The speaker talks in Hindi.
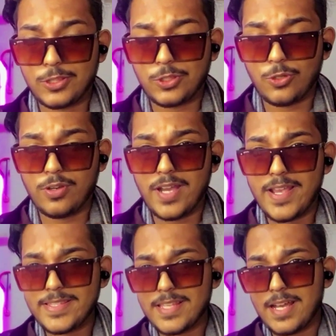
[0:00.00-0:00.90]
तो
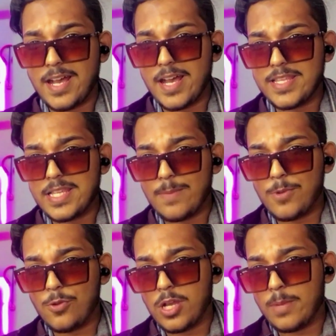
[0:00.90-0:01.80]
गाइस आज आप
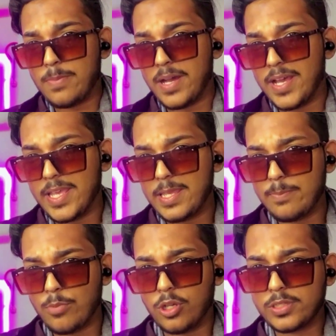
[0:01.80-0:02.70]
लोग का भाई
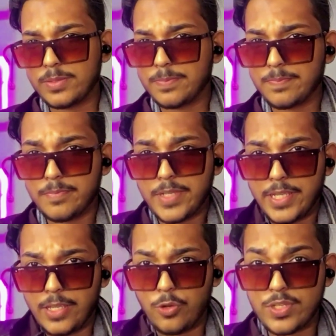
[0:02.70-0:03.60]
बहुत
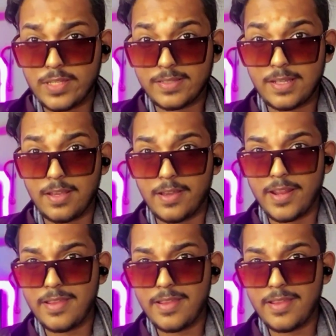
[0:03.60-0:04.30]
हीरो जैसा लग रहा